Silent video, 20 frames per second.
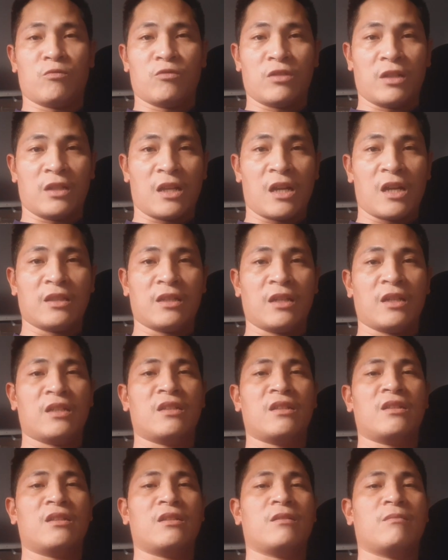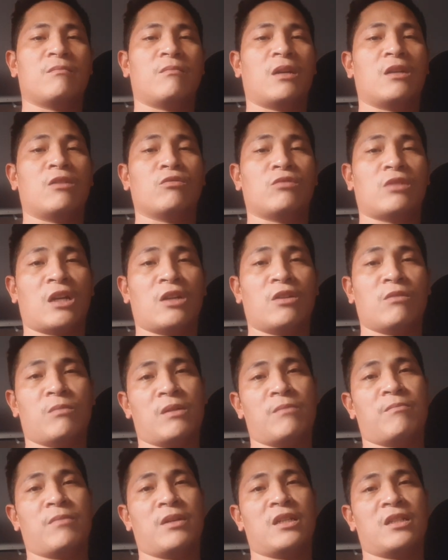muna natin bago tayo
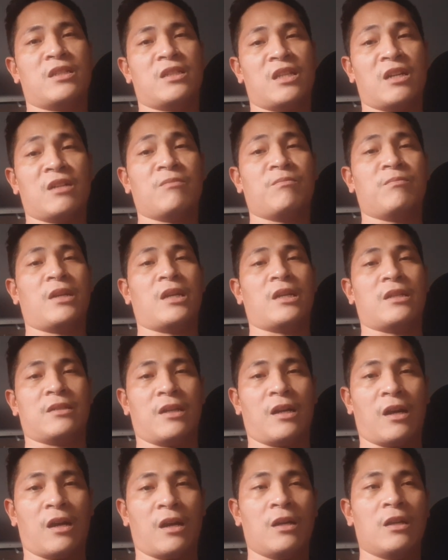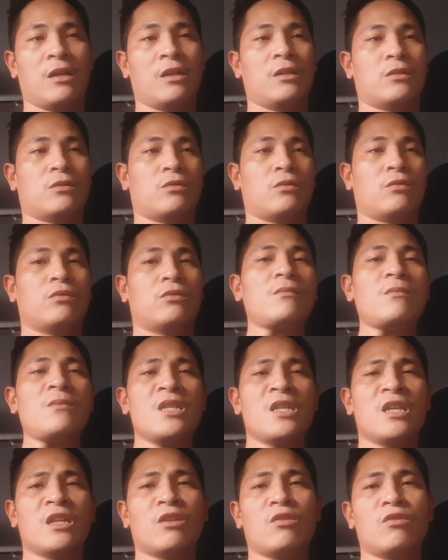magpalit ng pyesa so
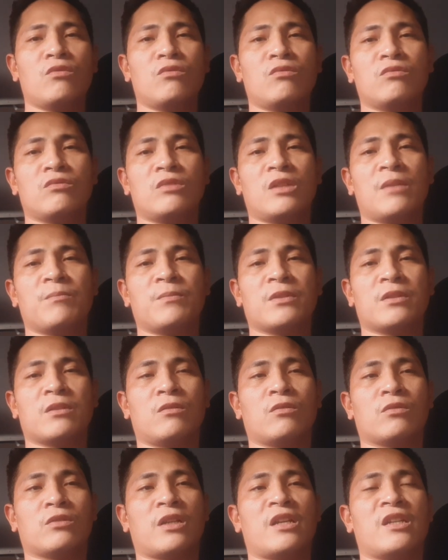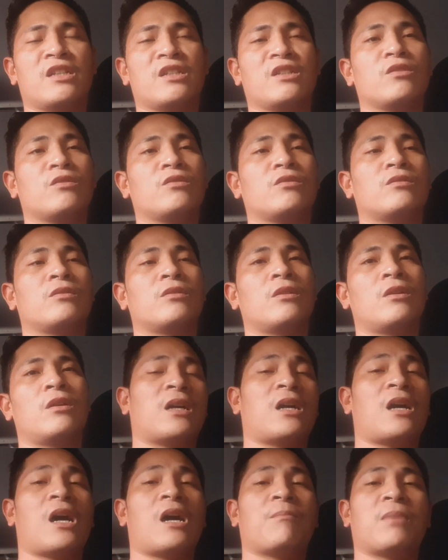ito yung tips ko sa inyo
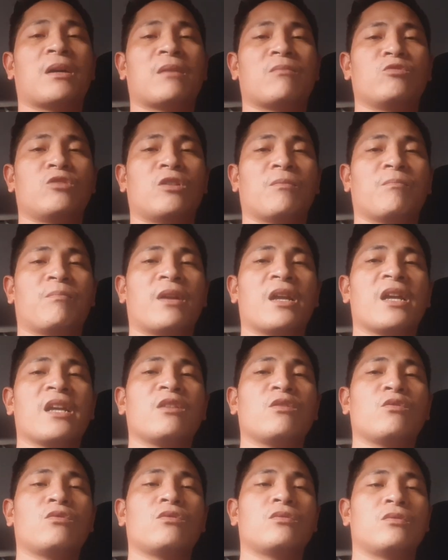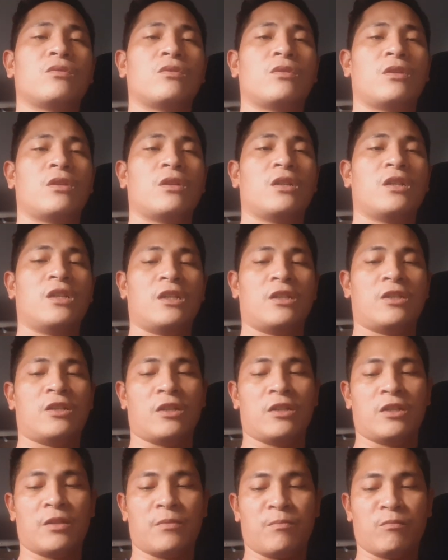kaapak mo ng preno
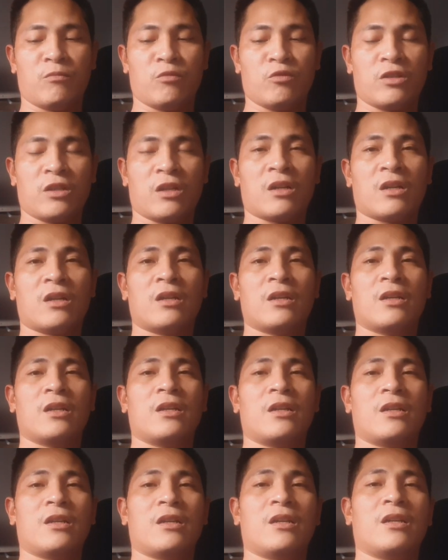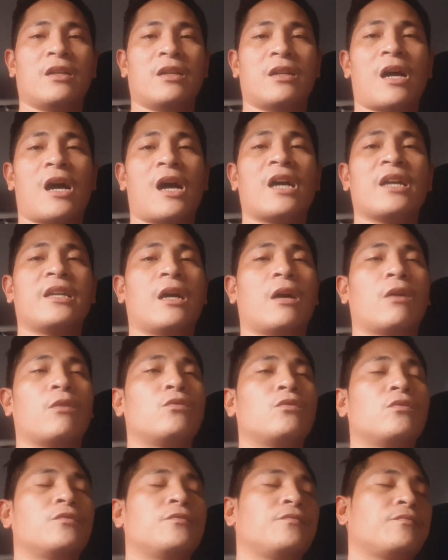isiship mo siya
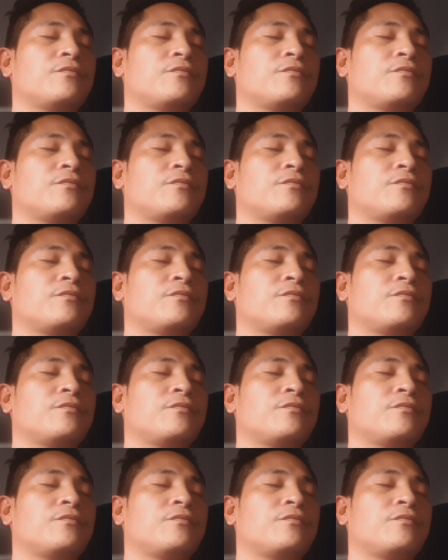iayaw